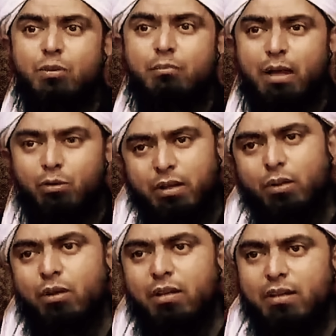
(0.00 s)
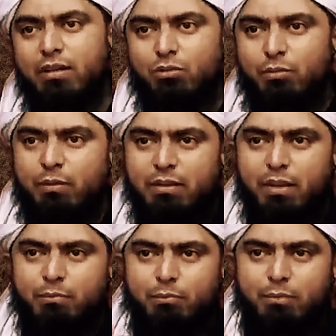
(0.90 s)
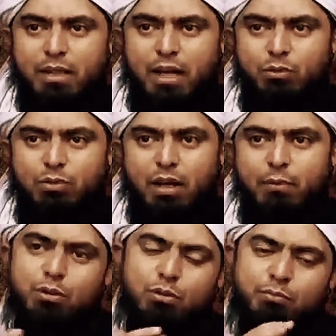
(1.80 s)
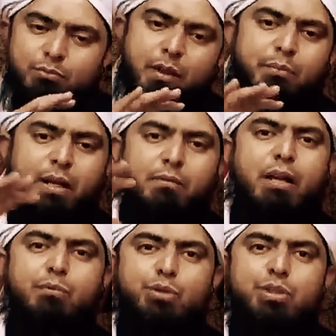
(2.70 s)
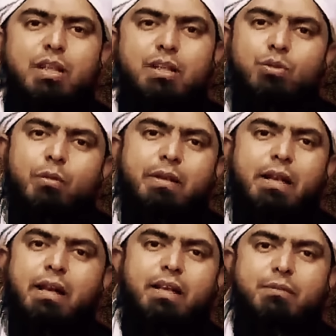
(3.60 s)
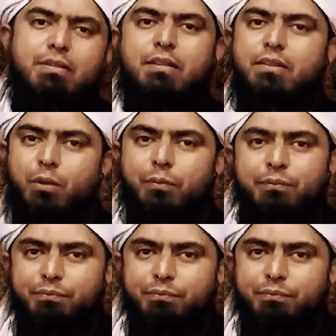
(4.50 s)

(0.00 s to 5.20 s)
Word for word: तो मैं कोई ना कोई तुम्हें मतलब बता दूंगा अभी तुम अपना ईमान पोशीदा रखो अपने इलाके में चले जाओ